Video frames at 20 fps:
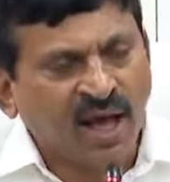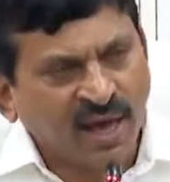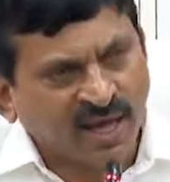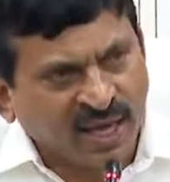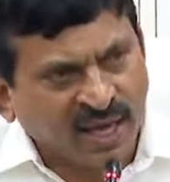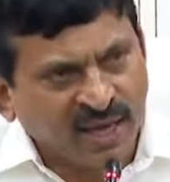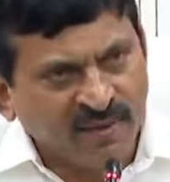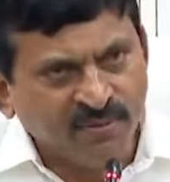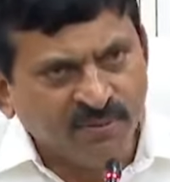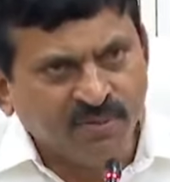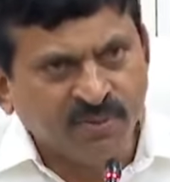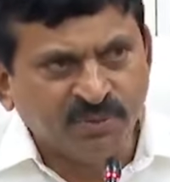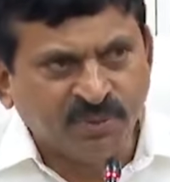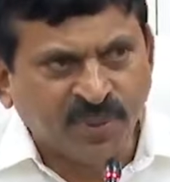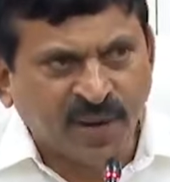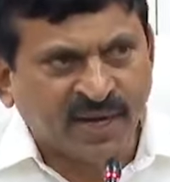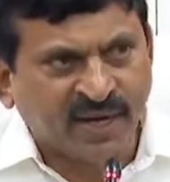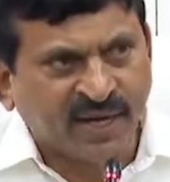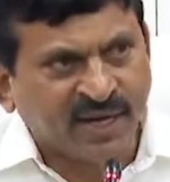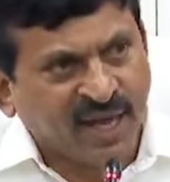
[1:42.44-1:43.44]

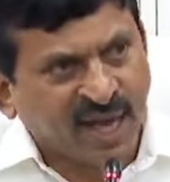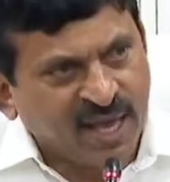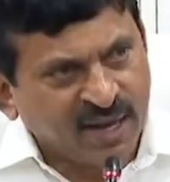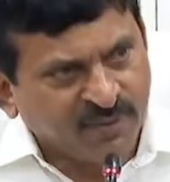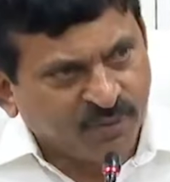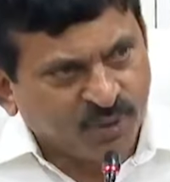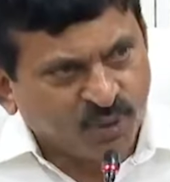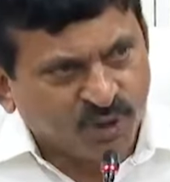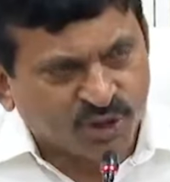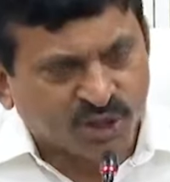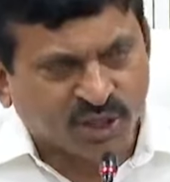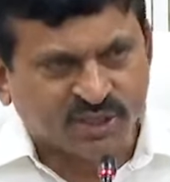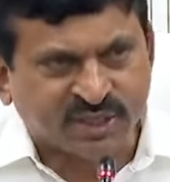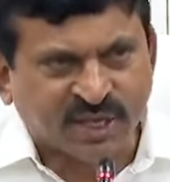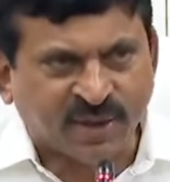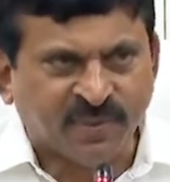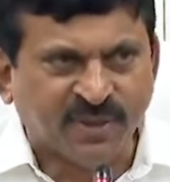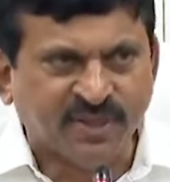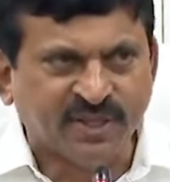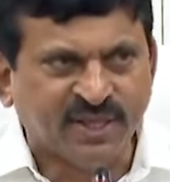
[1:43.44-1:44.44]
హకీంపేట ఎయిర్ ఫోర్స్ కు
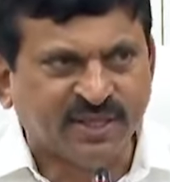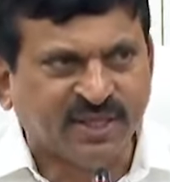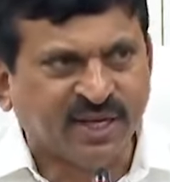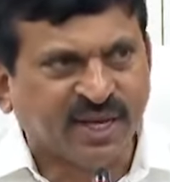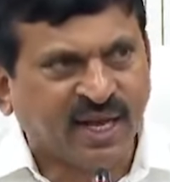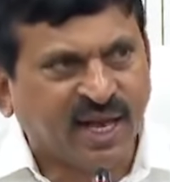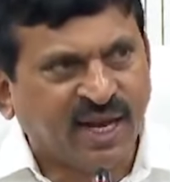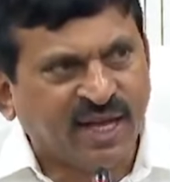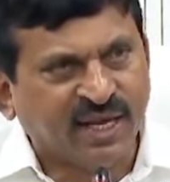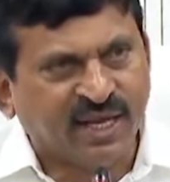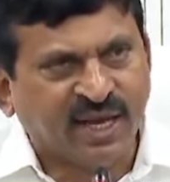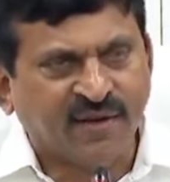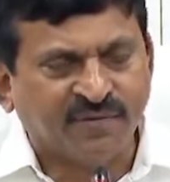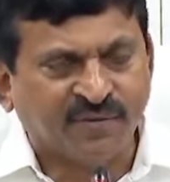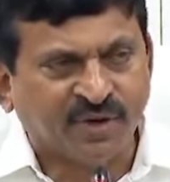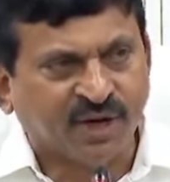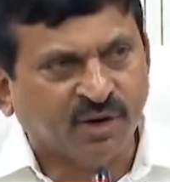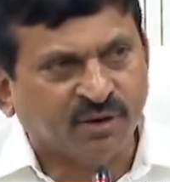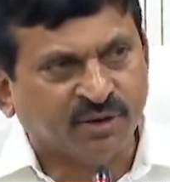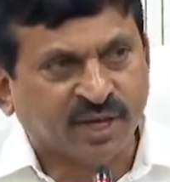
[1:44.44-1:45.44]
సంబంధించిన
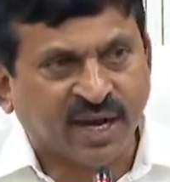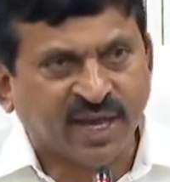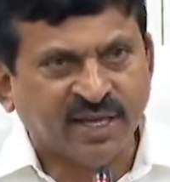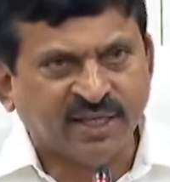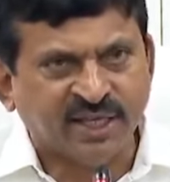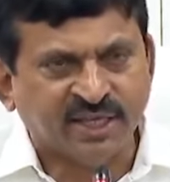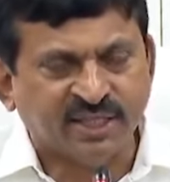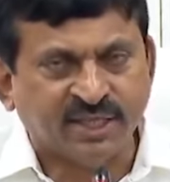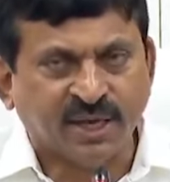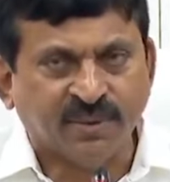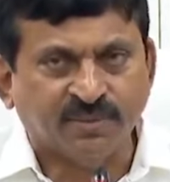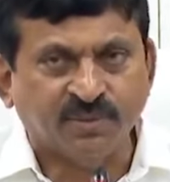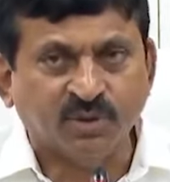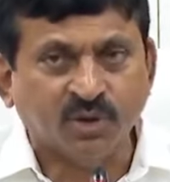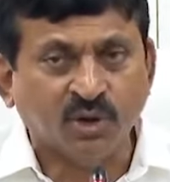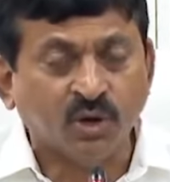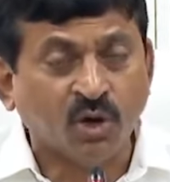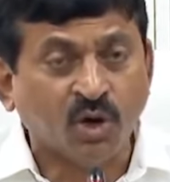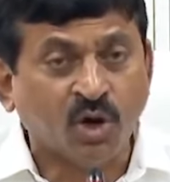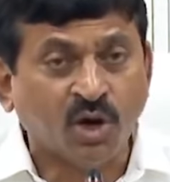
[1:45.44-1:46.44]
హెలికాప్టర్లు ట్రై చేశాం
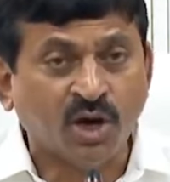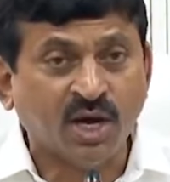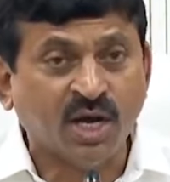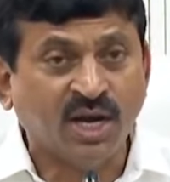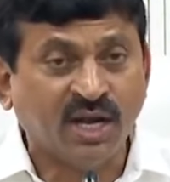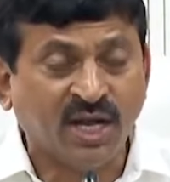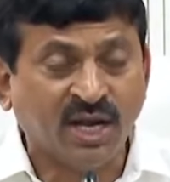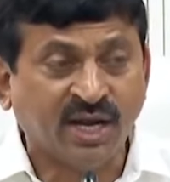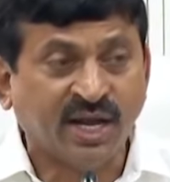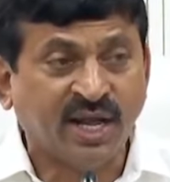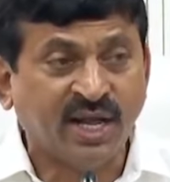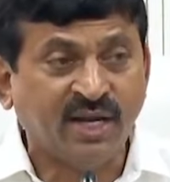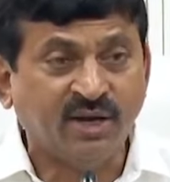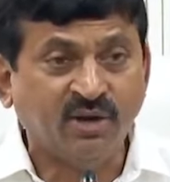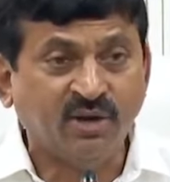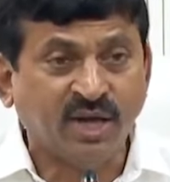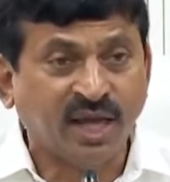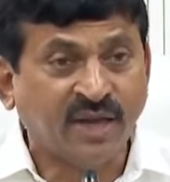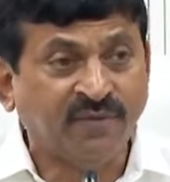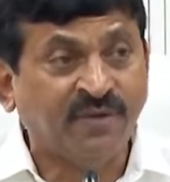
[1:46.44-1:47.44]
లోకల్
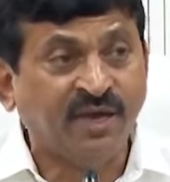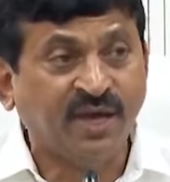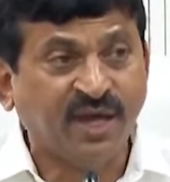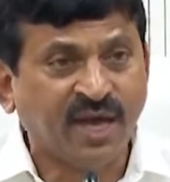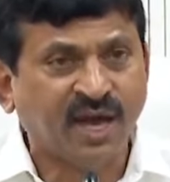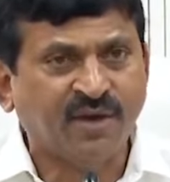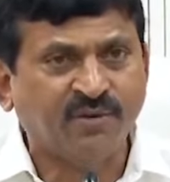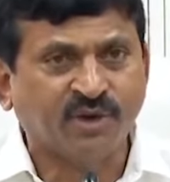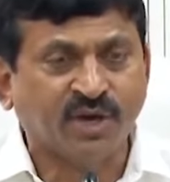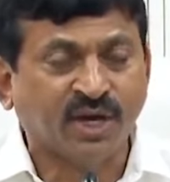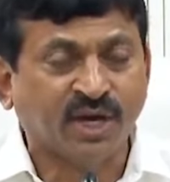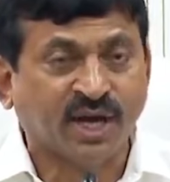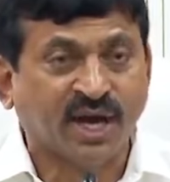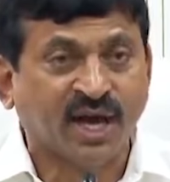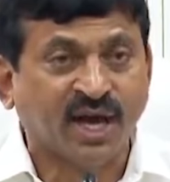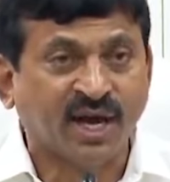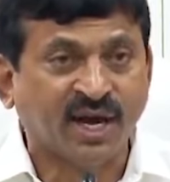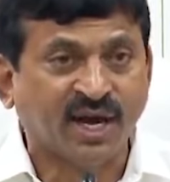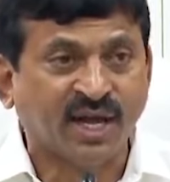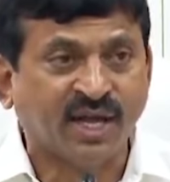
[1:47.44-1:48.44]
రెయిన్లు హెవీగా ఉన్న
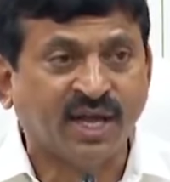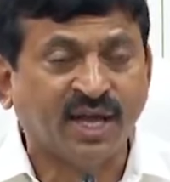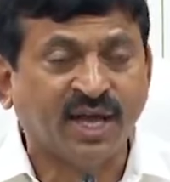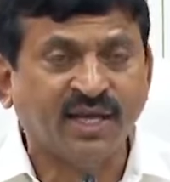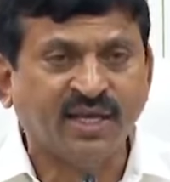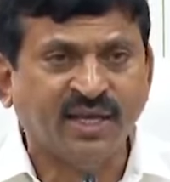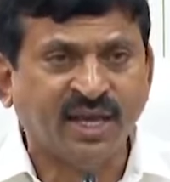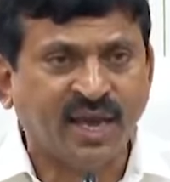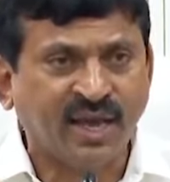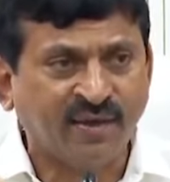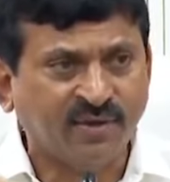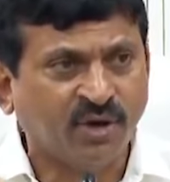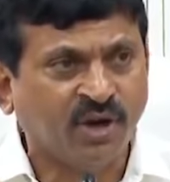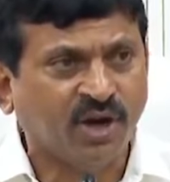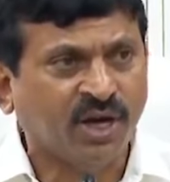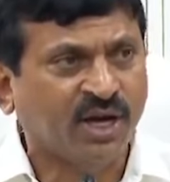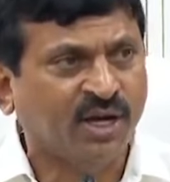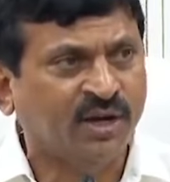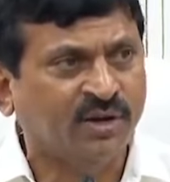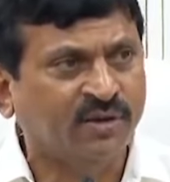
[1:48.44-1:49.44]
కారణంగా ఏ
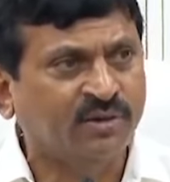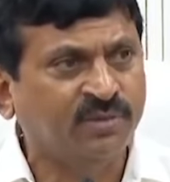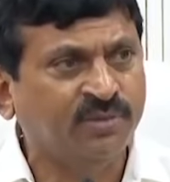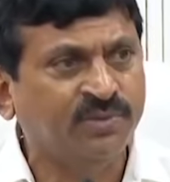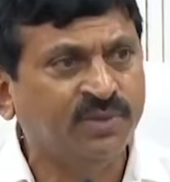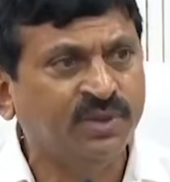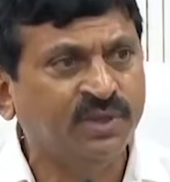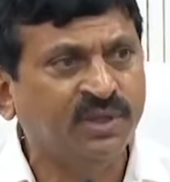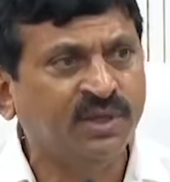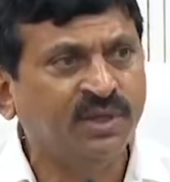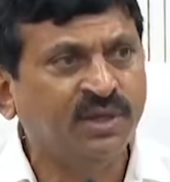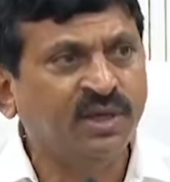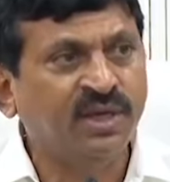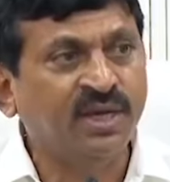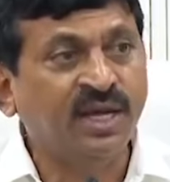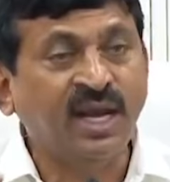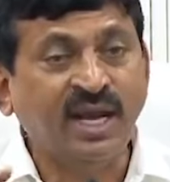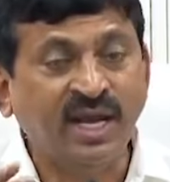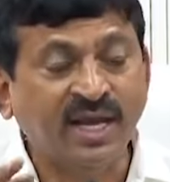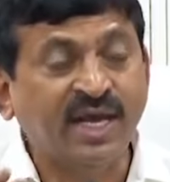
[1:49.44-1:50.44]
ఒక్కళ్ళు
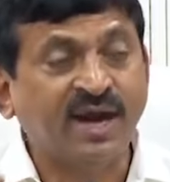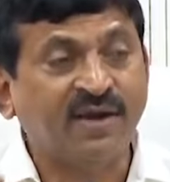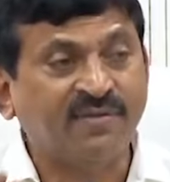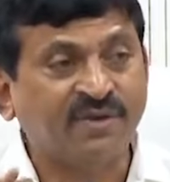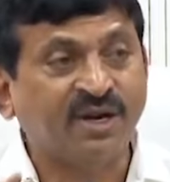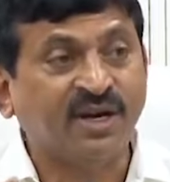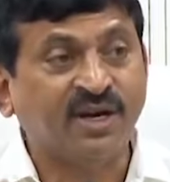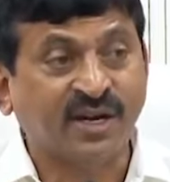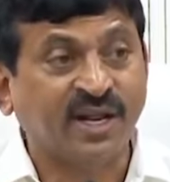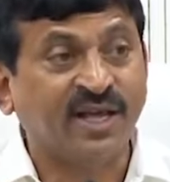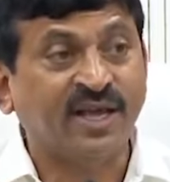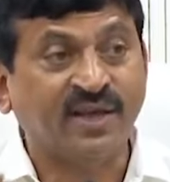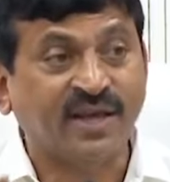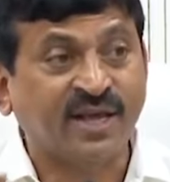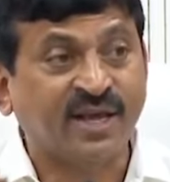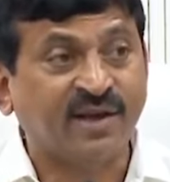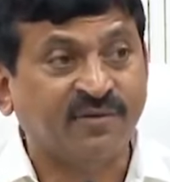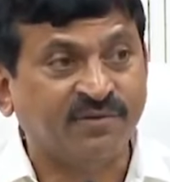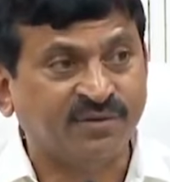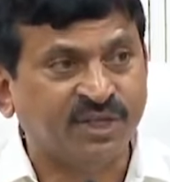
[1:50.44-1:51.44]
హెలికాప్టర్
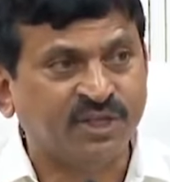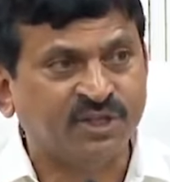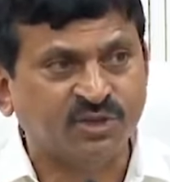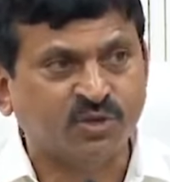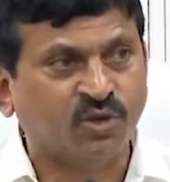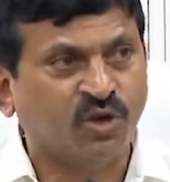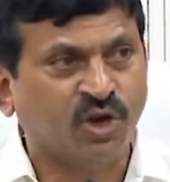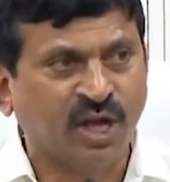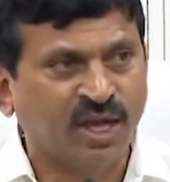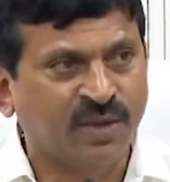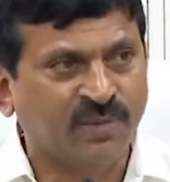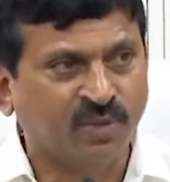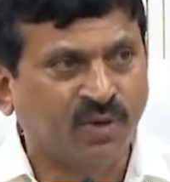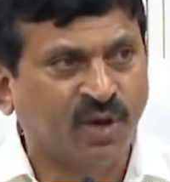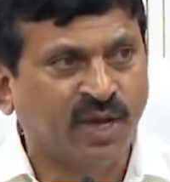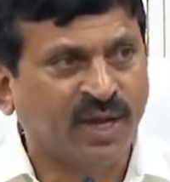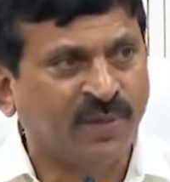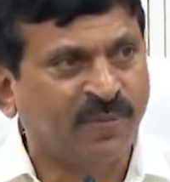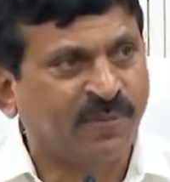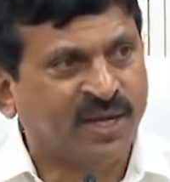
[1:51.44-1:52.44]
టేక్ ఆఫ్ తీసుకోలేము
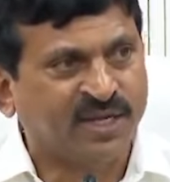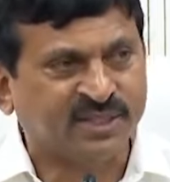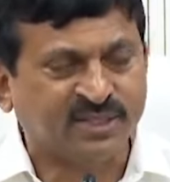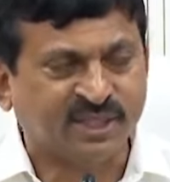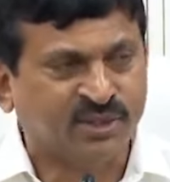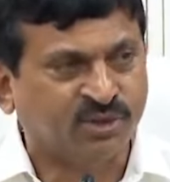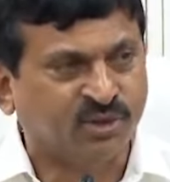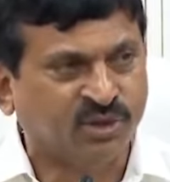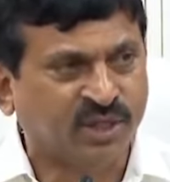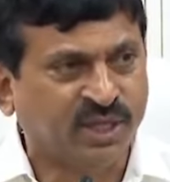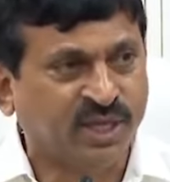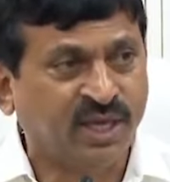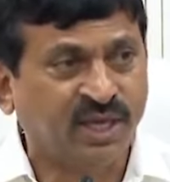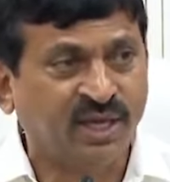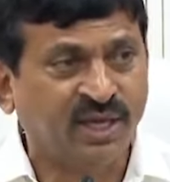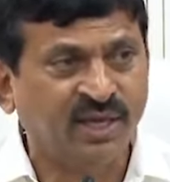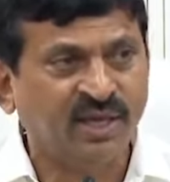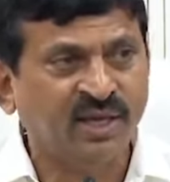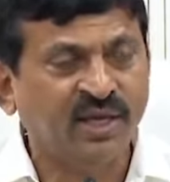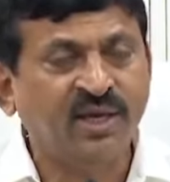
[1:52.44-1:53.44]
అనే పరిస్థితి ఉంది
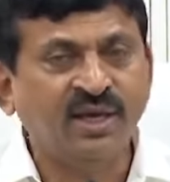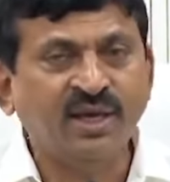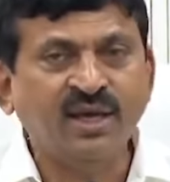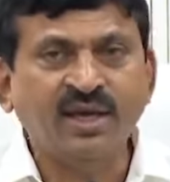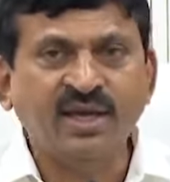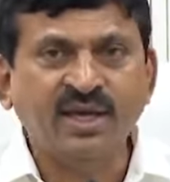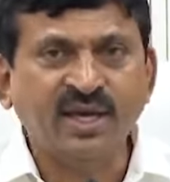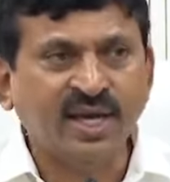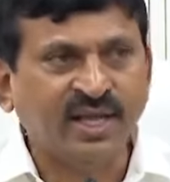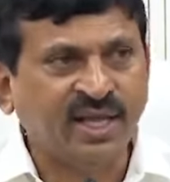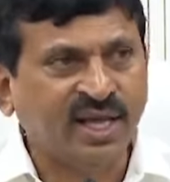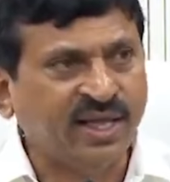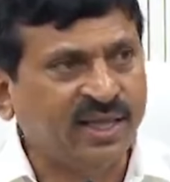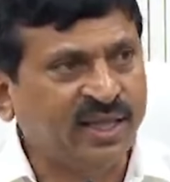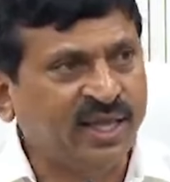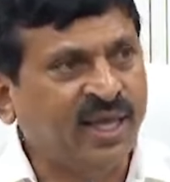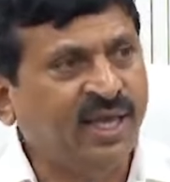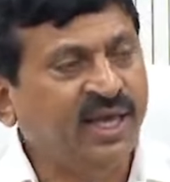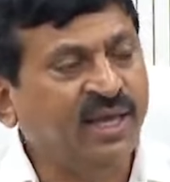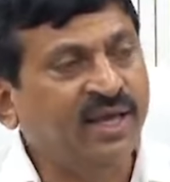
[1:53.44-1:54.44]

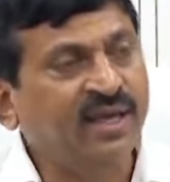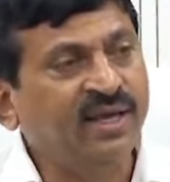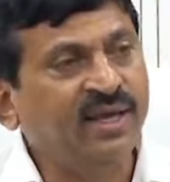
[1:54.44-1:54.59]
ఏదైతే